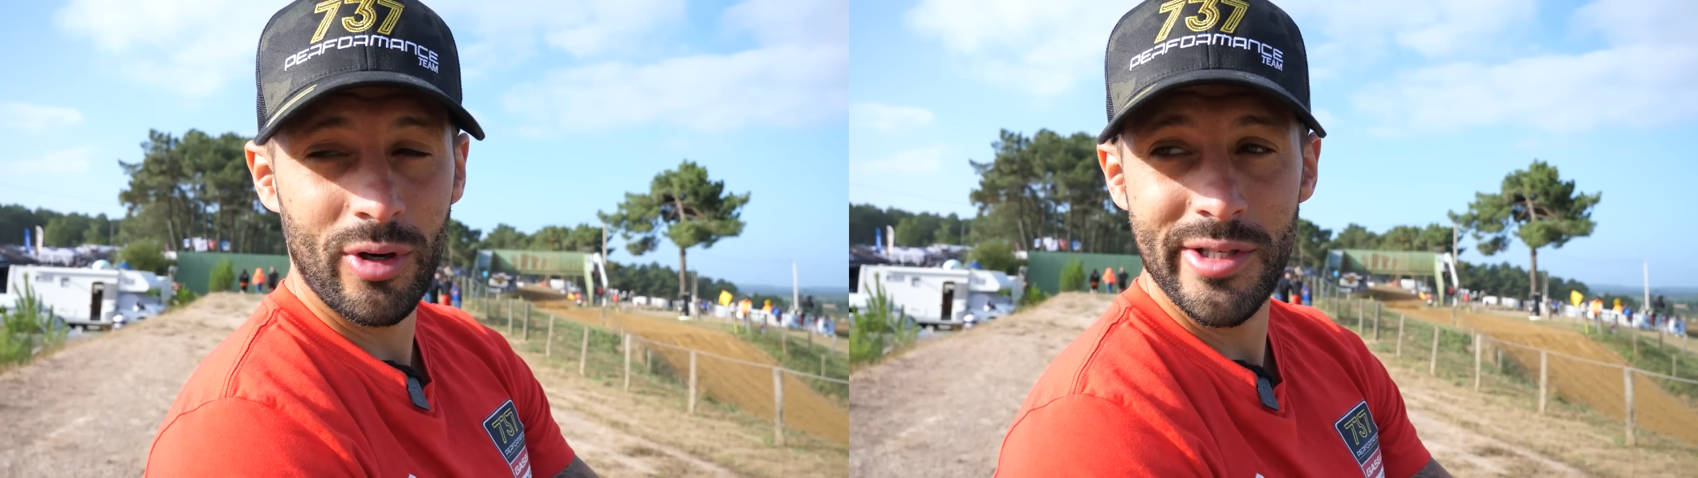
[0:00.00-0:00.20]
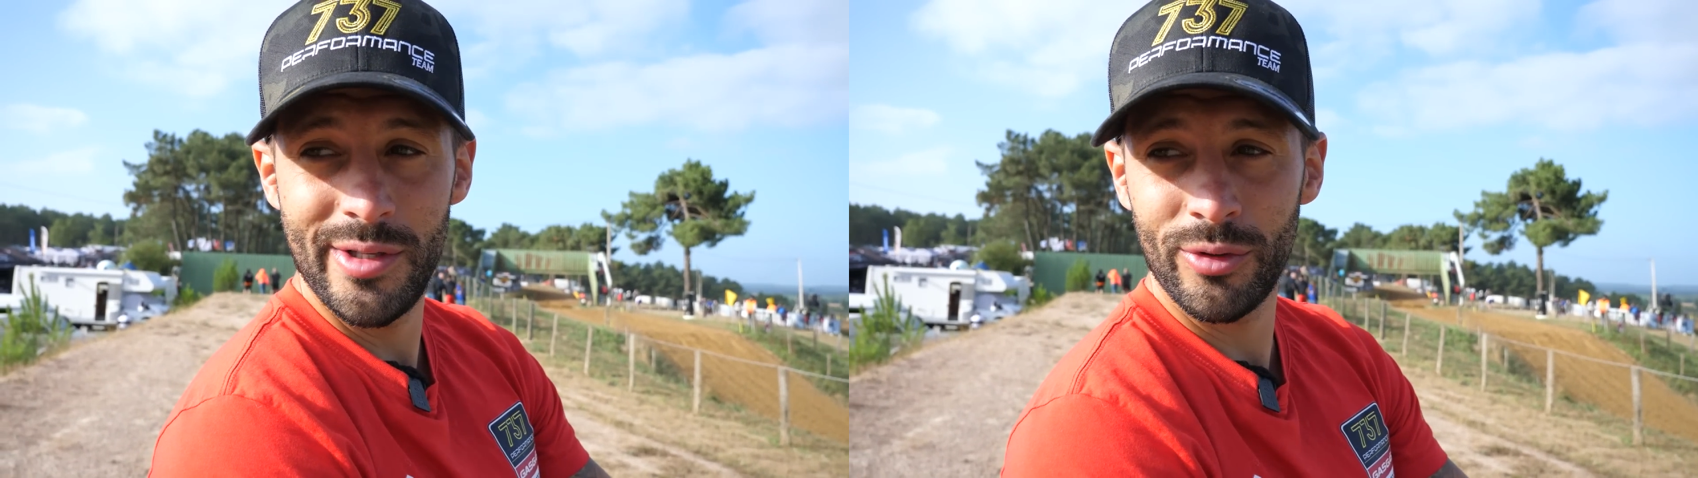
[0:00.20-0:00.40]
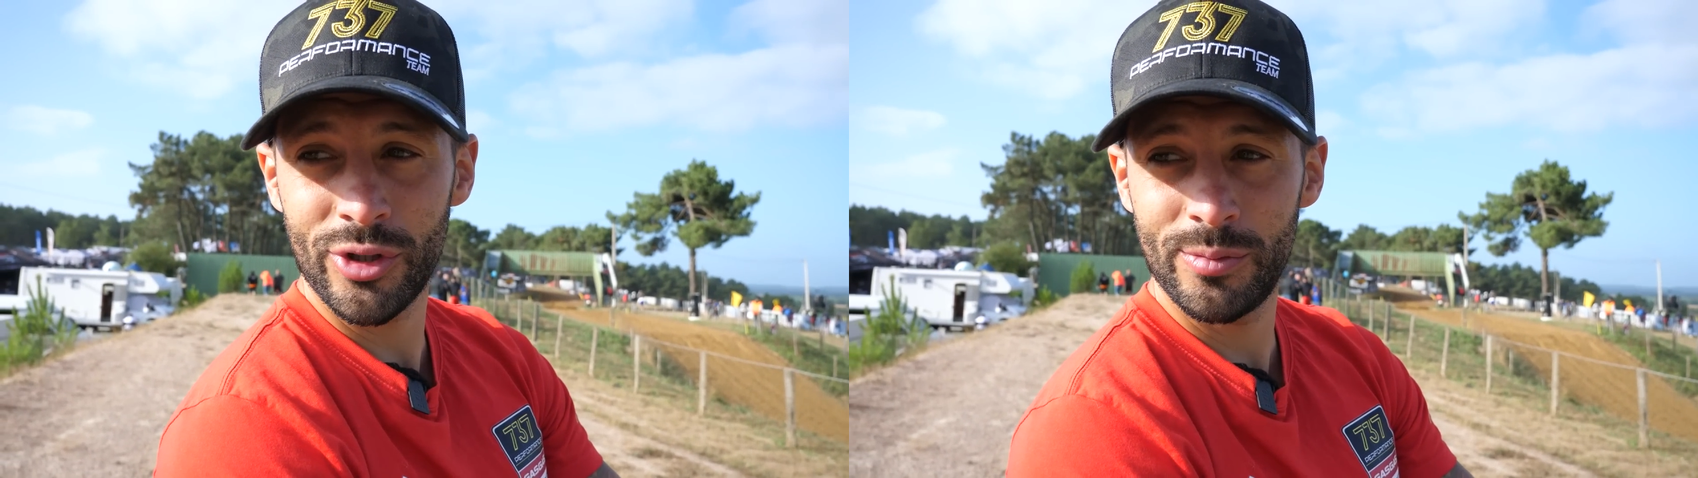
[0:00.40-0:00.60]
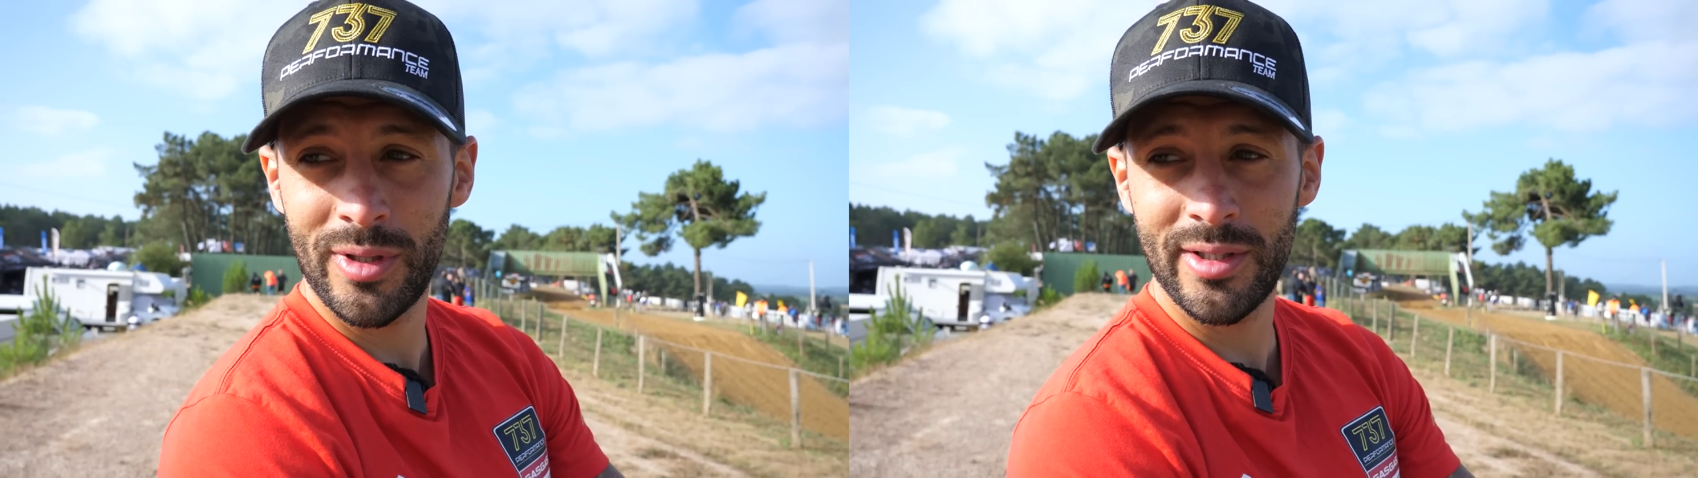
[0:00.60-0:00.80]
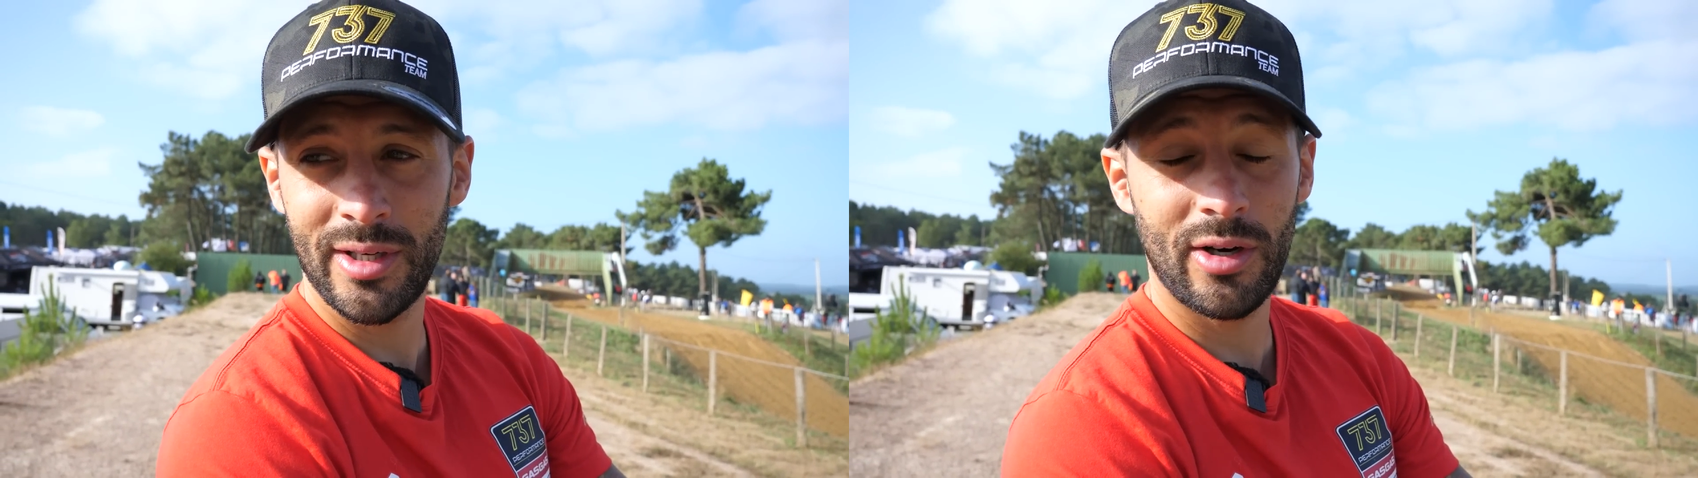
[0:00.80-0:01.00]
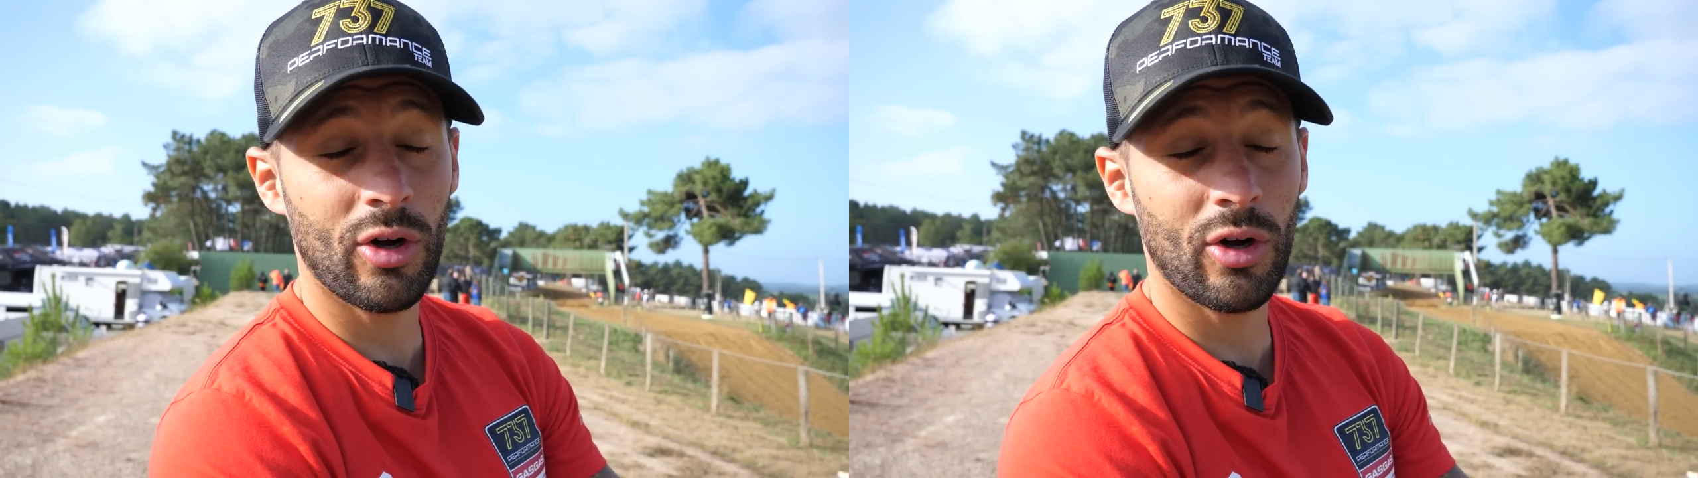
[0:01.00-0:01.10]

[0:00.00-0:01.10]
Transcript: pour un dimanche matin.